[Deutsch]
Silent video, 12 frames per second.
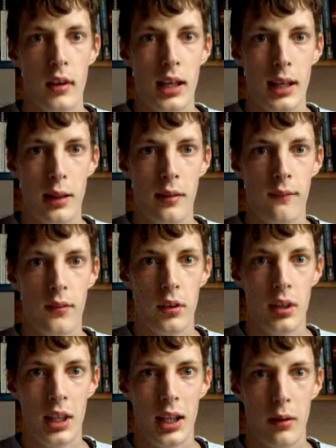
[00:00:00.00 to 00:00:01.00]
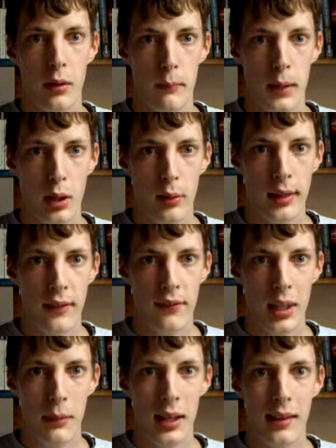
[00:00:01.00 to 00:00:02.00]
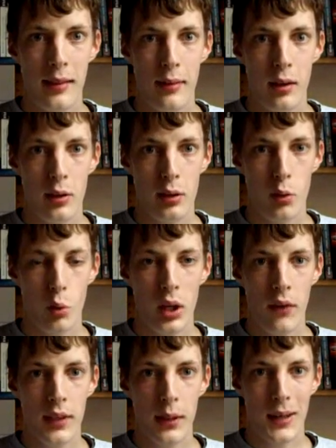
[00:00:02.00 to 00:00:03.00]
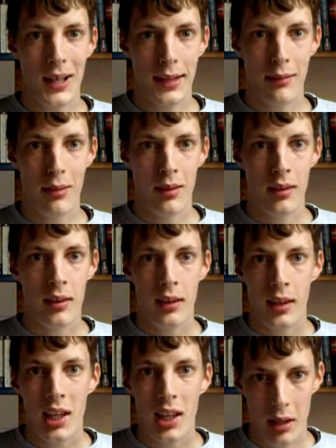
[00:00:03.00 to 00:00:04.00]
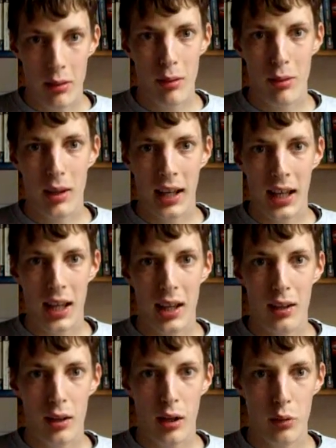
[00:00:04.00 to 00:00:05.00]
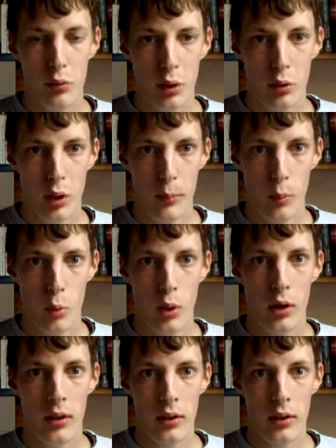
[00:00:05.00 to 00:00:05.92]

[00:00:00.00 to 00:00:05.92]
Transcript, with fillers: Gelesen von Mir Miroslav Nemetz, Tod auf der Walz. Das ist die Reihe Tatort-Hörbuch.